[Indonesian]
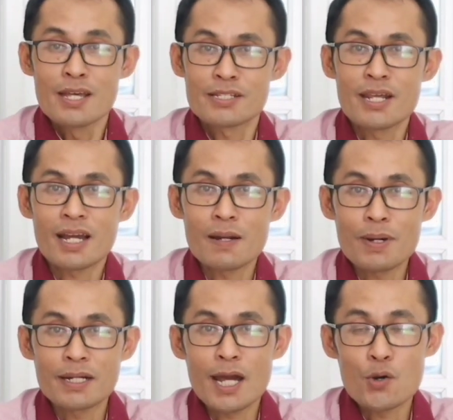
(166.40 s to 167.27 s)
Sedangkan
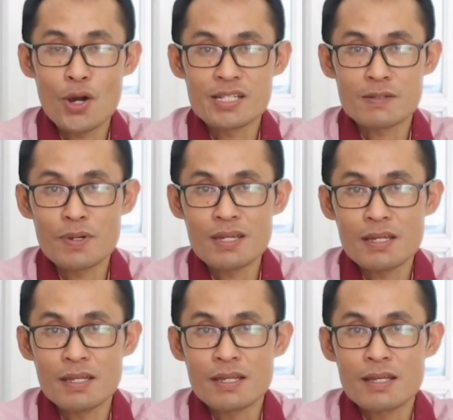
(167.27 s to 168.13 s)
pada
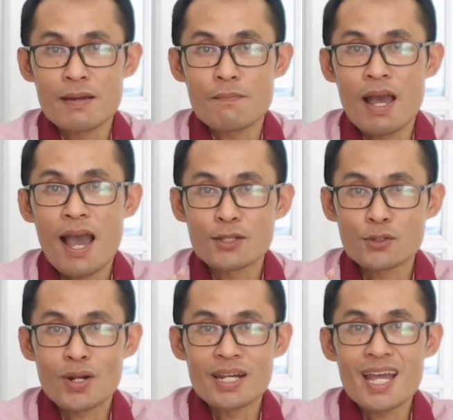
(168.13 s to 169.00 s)
OSP
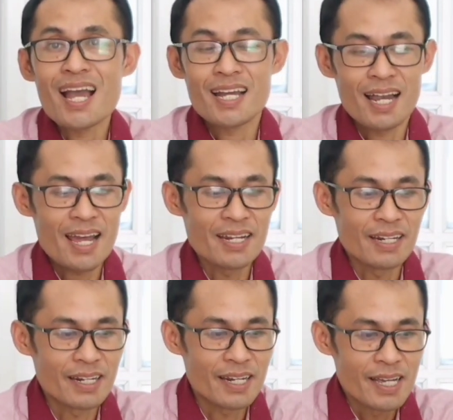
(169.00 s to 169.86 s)
aturannya agak lain.
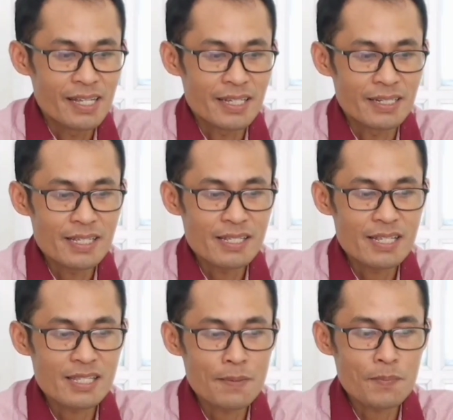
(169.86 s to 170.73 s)
Jadi
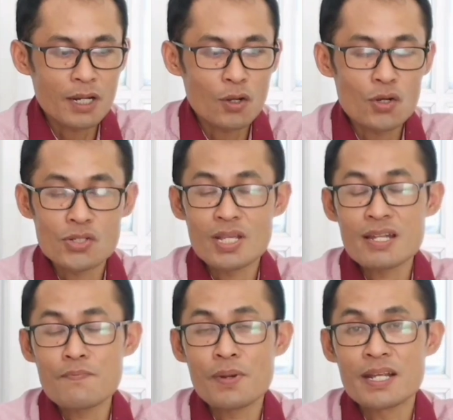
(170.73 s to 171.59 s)
sistem
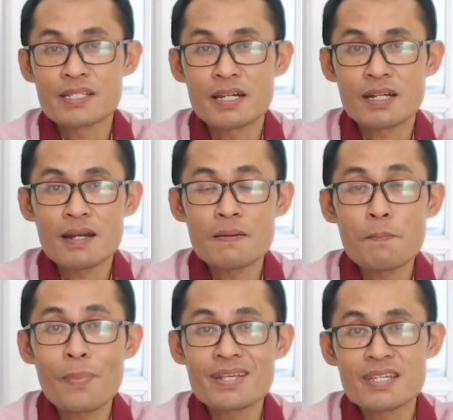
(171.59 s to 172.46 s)
kelolosan
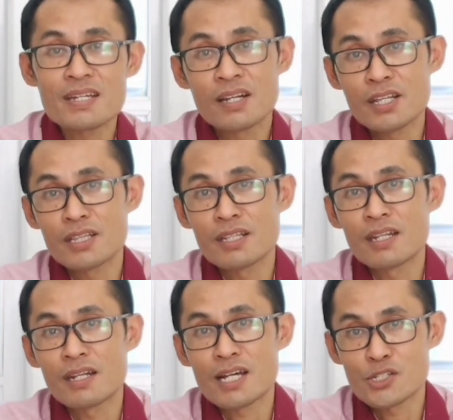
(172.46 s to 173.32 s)
berdasarkan passing
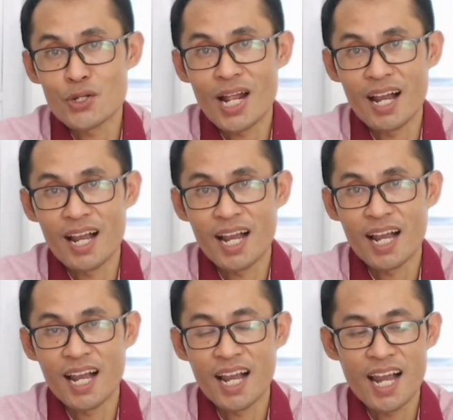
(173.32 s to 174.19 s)
grade nasional.
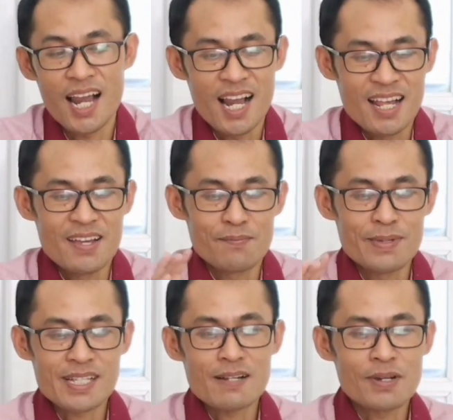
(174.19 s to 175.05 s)

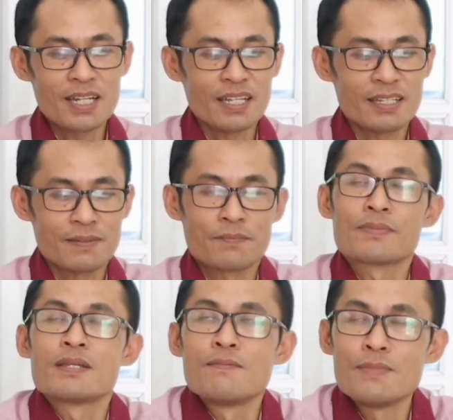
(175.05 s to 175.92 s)
Misal begini,
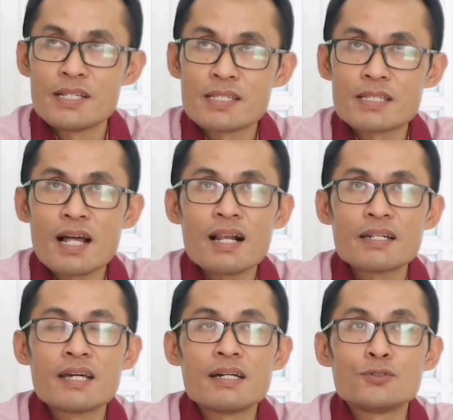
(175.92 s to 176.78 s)
Misal
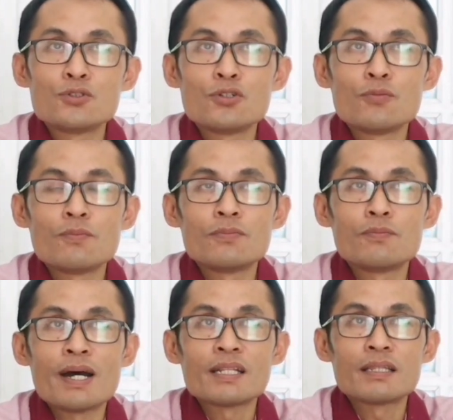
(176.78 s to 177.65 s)
de,
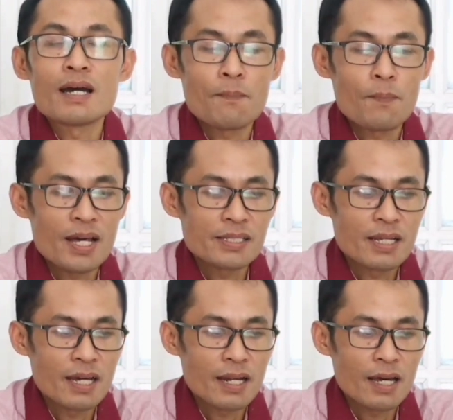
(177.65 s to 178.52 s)
untuk mata
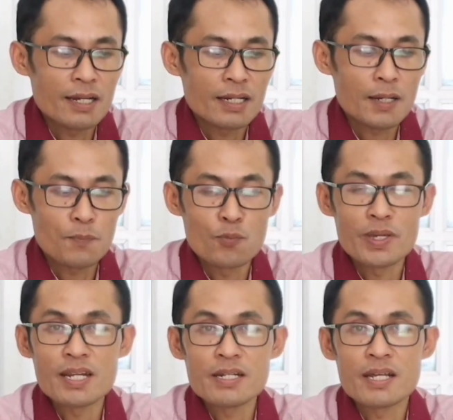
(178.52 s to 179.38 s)
pelajaran
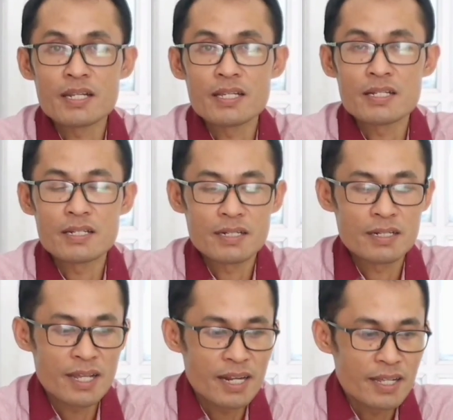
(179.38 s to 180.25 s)
kebumian dari
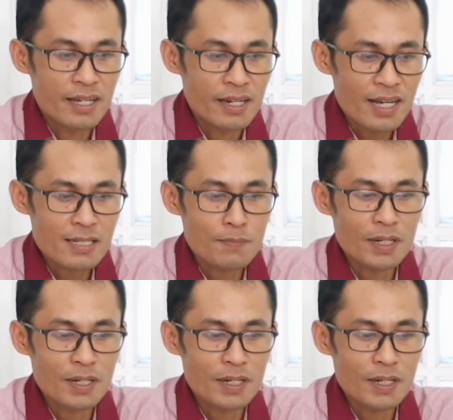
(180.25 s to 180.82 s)
Dediknas